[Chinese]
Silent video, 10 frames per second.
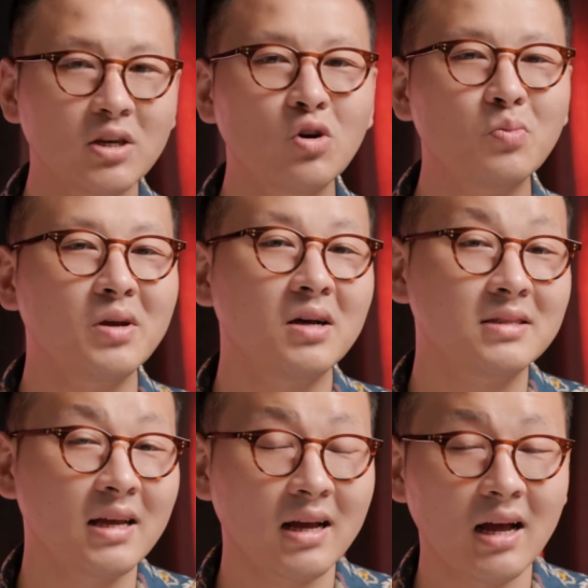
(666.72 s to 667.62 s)
以后不要
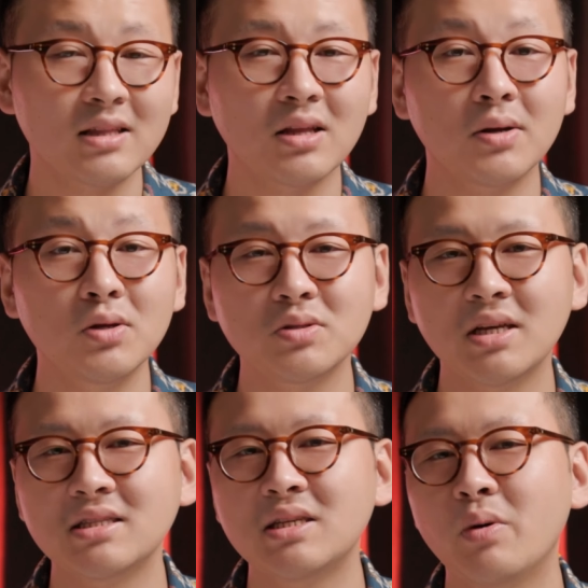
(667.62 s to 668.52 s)
再看到六
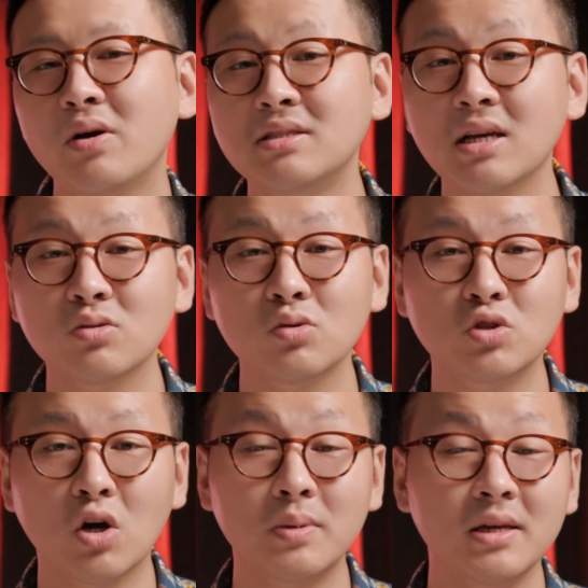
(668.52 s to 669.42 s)
千七百万像素
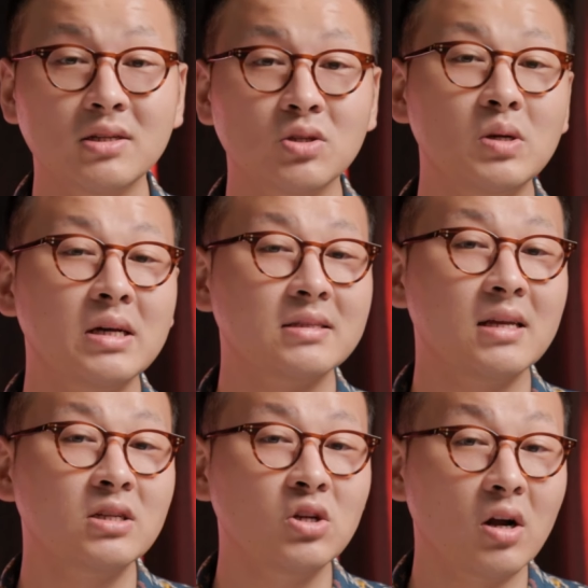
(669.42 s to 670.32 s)
照片只有两
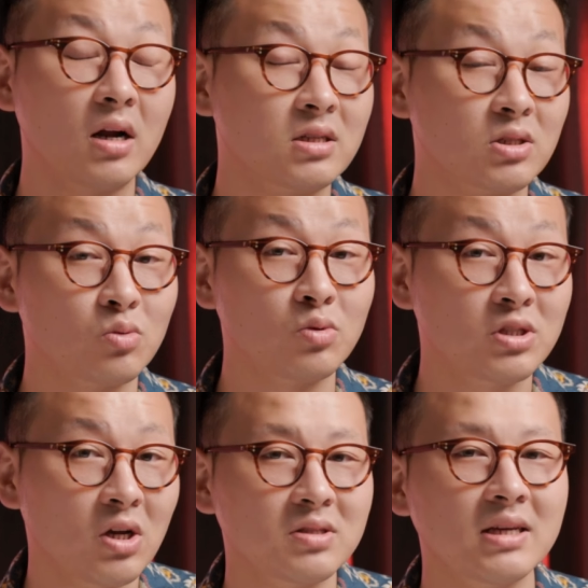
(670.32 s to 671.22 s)
三兆而直呼
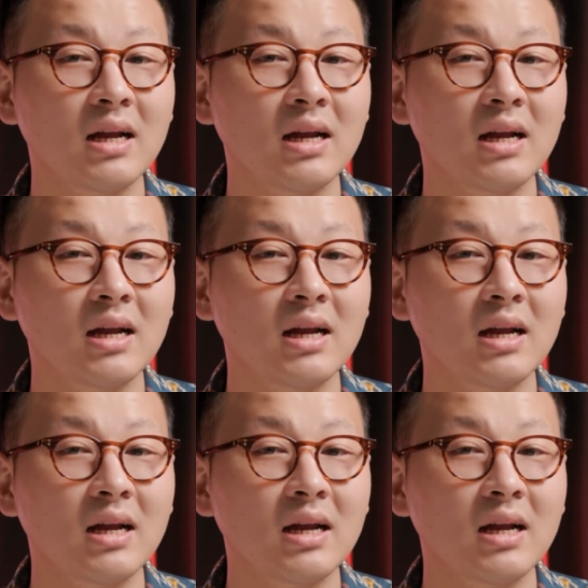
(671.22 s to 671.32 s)
造假